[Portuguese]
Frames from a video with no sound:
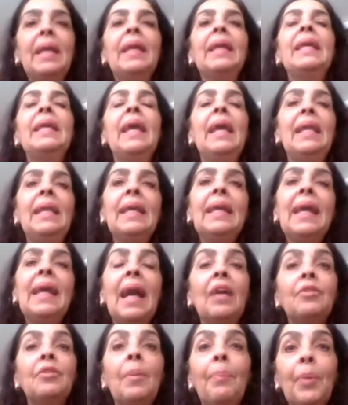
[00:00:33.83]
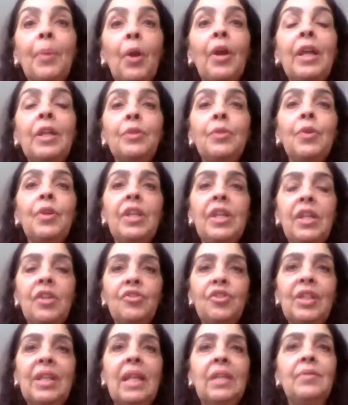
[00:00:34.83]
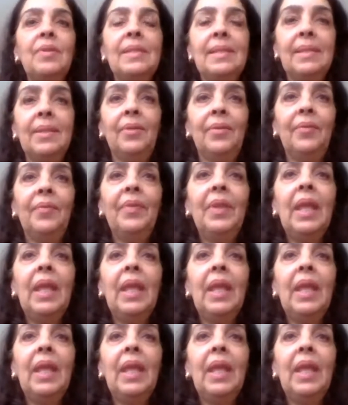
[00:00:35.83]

que é ligado à Pró-Reitoria de Graduação.